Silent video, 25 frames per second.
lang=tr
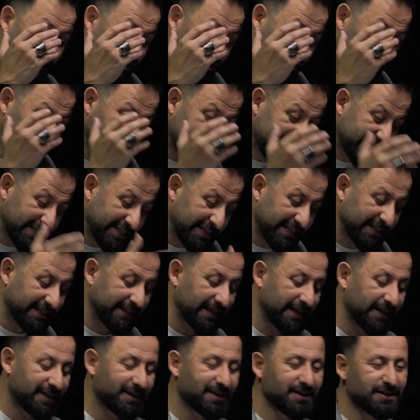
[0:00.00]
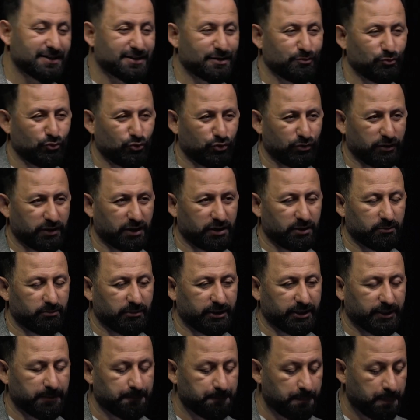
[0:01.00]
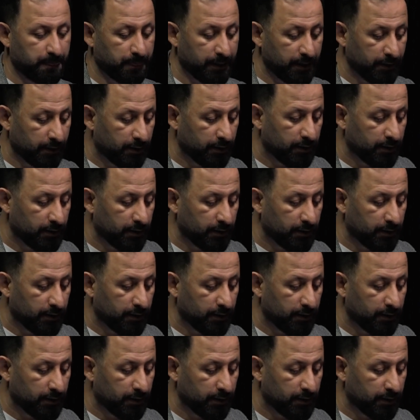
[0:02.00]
bence kesinlikle iki isim kullanılmalı.